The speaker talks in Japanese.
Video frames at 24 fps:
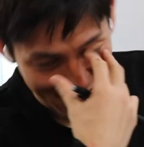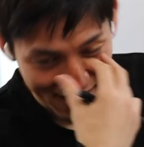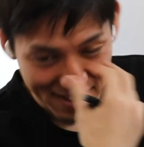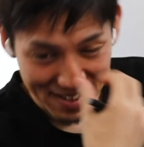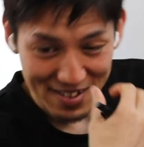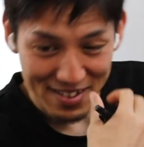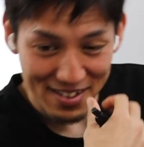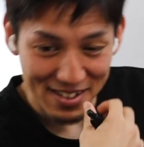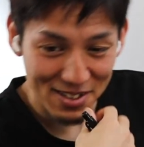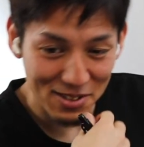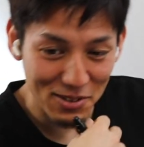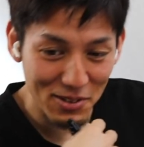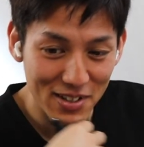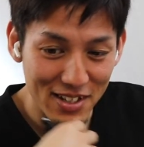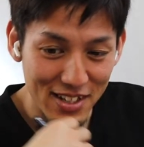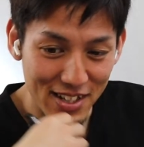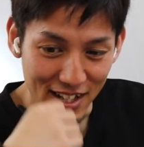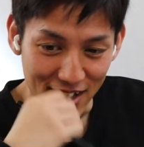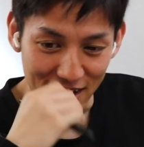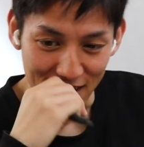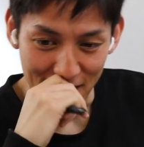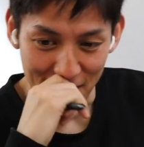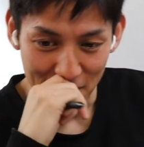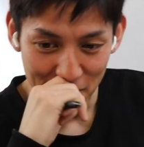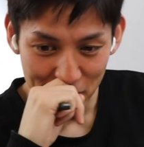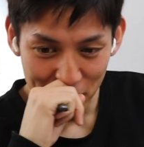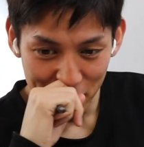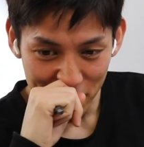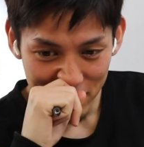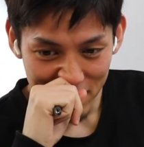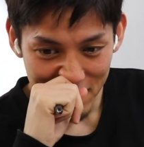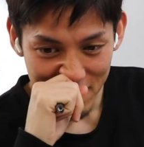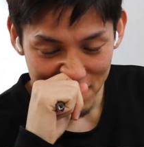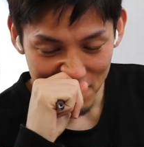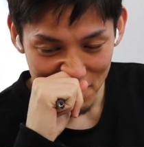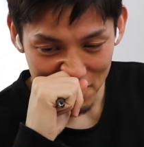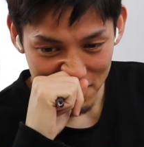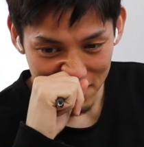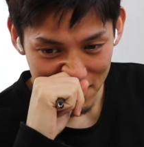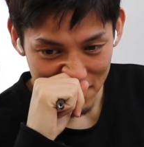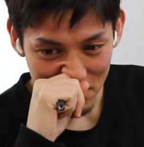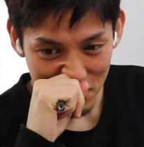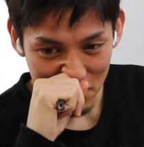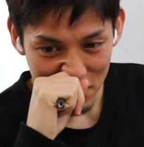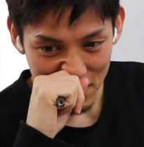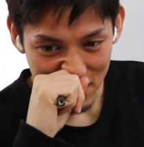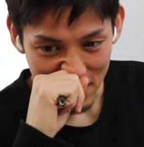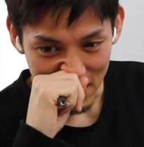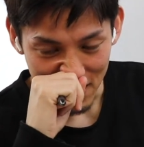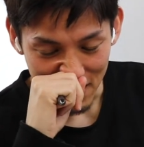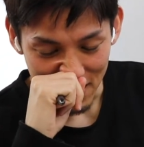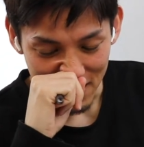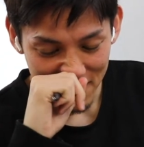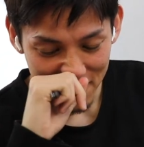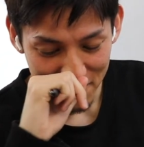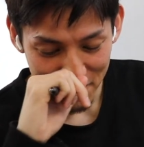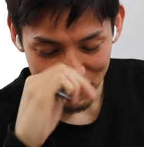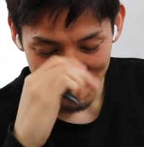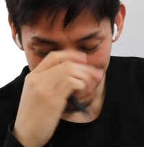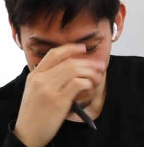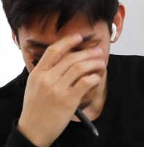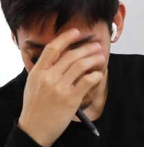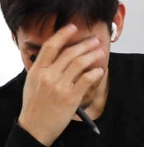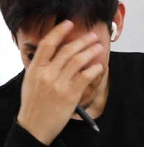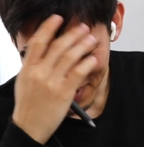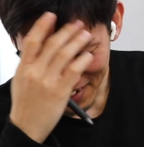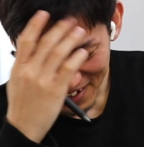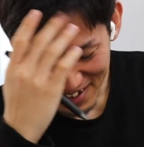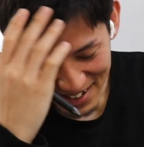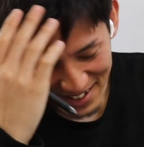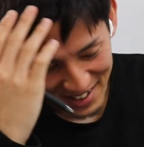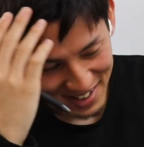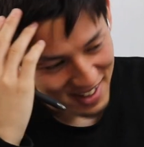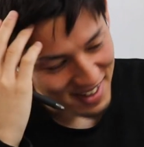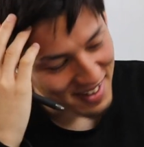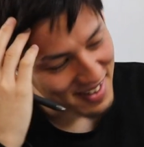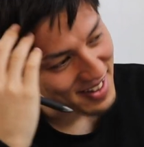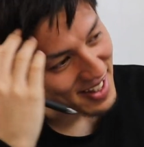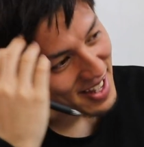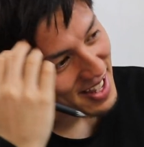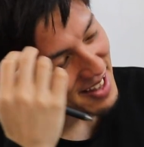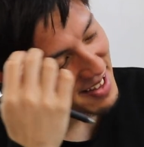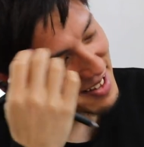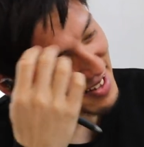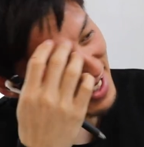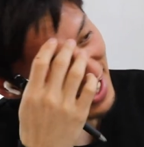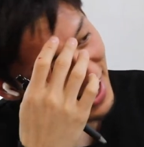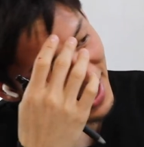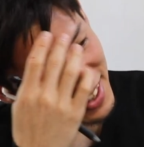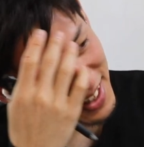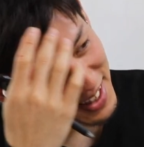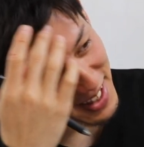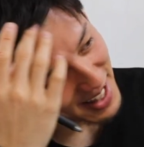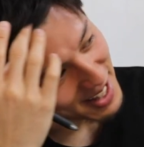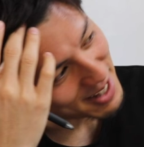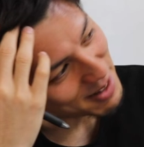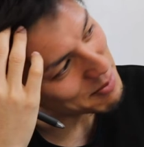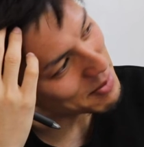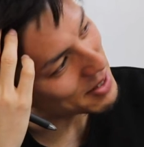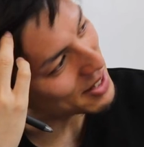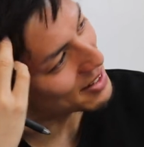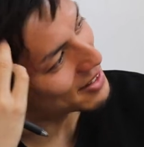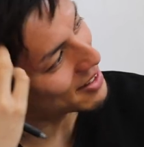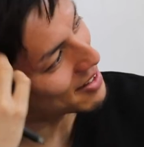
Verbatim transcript: すごいな。そっかそっか、2003年生まれ